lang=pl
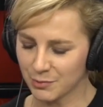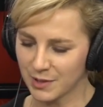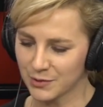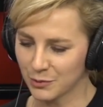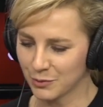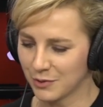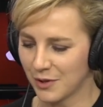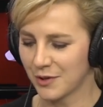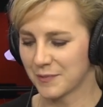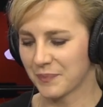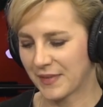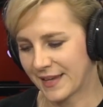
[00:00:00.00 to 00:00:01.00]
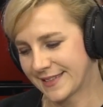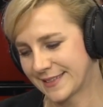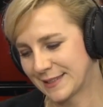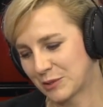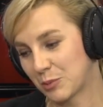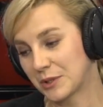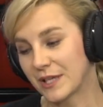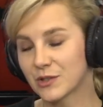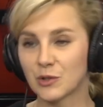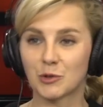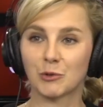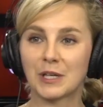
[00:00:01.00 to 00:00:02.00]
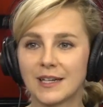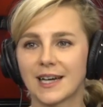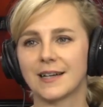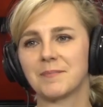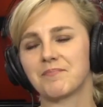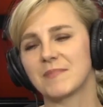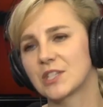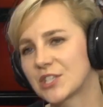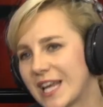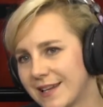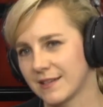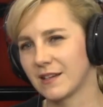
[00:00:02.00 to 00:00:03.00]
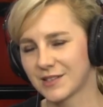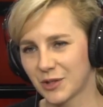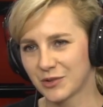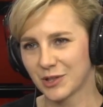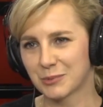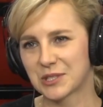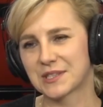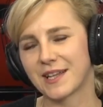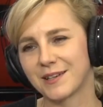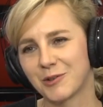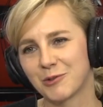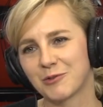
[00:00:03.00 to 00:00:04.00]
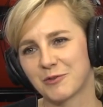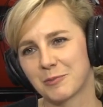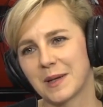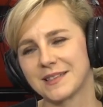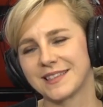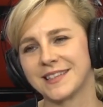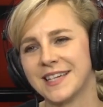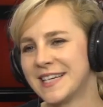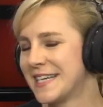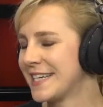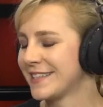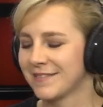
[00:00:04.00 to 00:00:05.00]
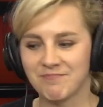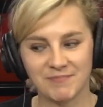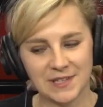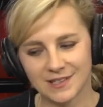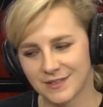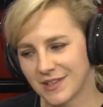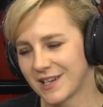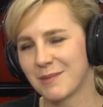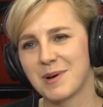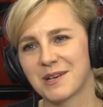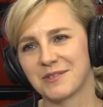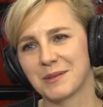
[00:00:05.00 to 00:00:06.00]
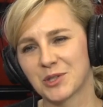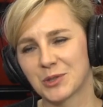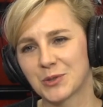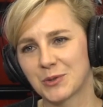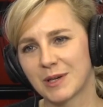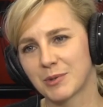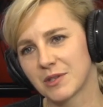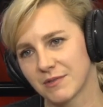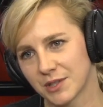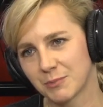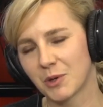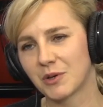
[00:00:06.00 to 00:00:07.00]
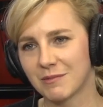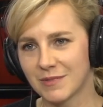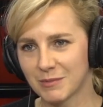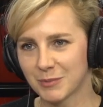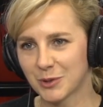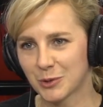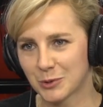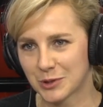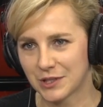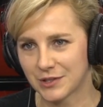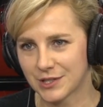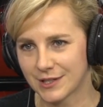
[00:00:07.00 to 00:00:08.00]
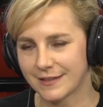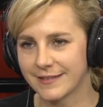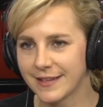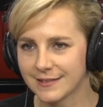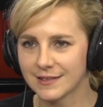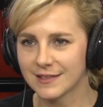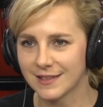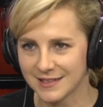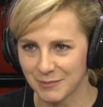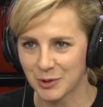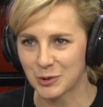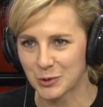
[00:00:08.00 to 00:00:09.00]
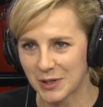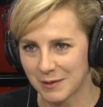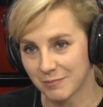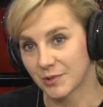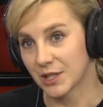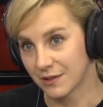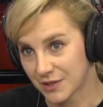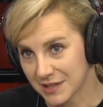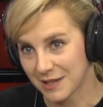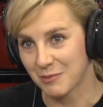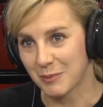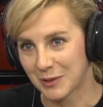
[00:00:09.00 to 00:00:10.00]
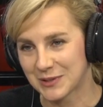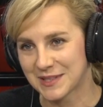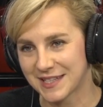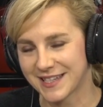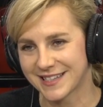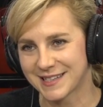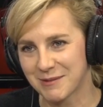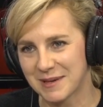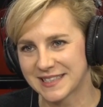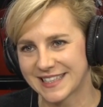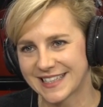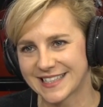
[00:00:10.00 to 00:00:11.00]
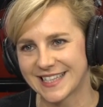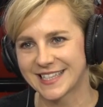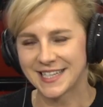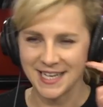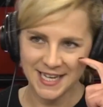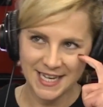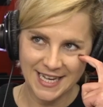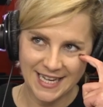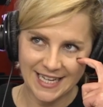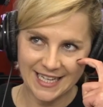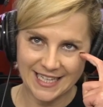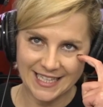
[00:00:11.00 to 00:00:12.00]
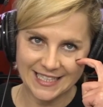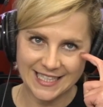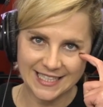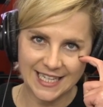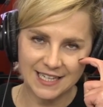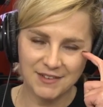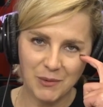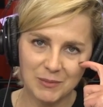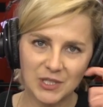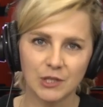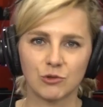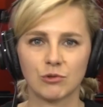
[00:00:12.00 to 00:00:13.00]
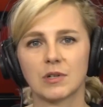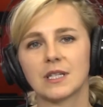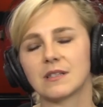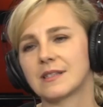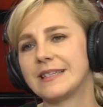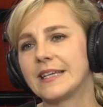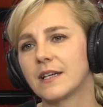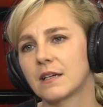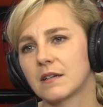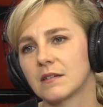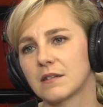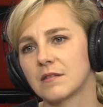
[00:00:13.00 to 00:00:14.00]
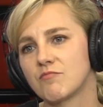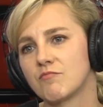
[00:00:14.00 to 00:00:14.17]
się też bardzo długo, no bo jest tu kilka szalenie istotnych przystanków w pani niezwykle barwnym życiu, a ponieważ program mamy podróżniczy i nikt tyle nie podróżuje przede wszystkim po Polsce, co Magda Gessler, e, zastanawiałam się, który z nich